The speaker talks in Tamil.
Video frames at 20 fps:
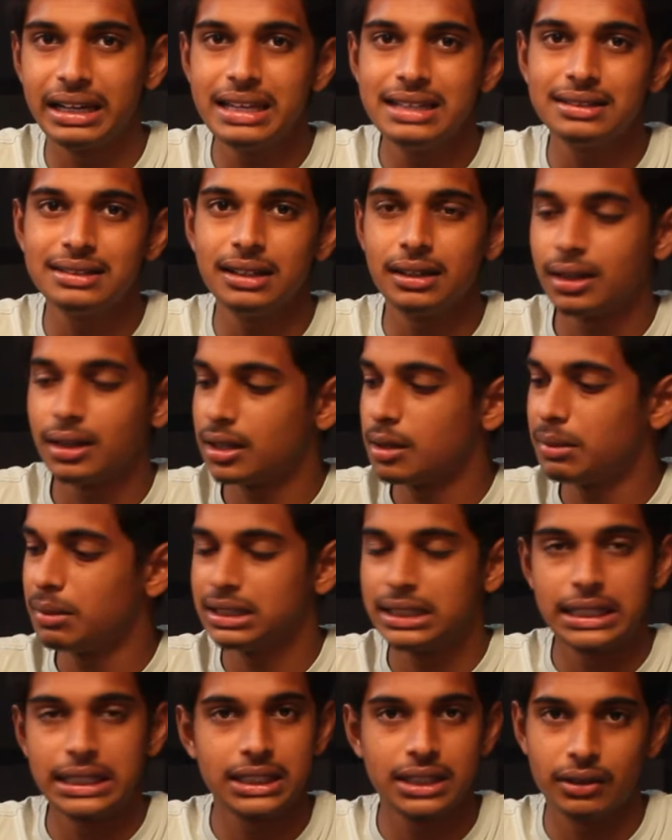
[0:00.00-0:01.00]
ரீசெண்டாக தான்
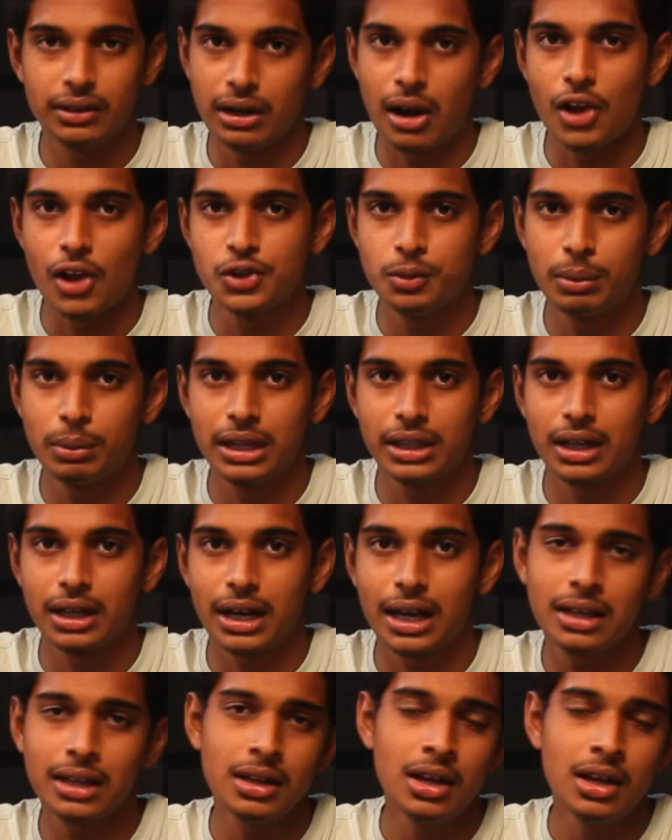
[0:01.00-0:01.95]
பார்த்தீங்கன்னா இதை லான்ச் பண்ணியிருந்தாங்க